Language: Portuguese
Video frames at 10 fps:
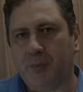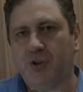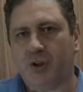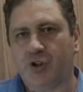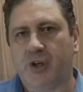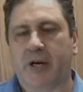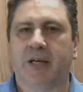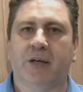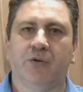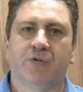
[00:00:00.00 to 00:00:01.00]
dirigir a
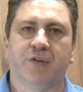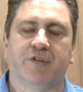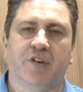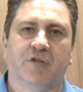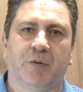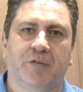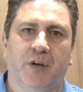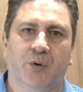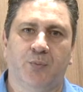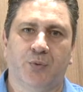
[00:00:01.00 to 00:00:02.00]
cada um de vocês para
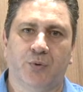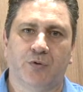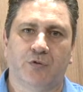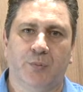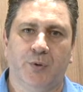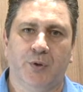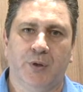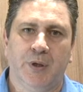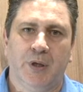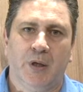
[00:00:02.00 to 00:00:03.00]
falar um pouco
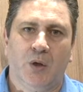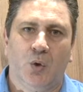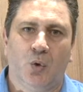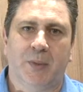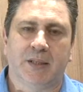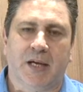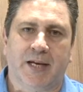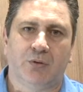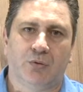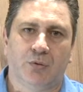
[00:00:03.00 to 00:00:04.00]
sobre o
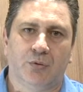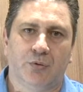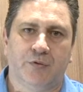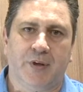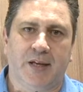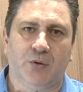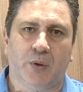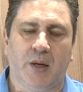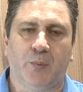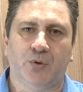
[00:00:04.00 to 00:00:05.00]
mandato do
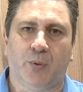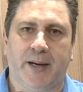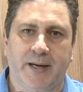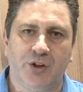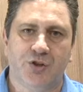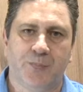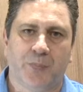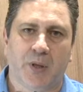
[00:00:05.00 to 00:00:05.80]
vereador Alemão Duarte,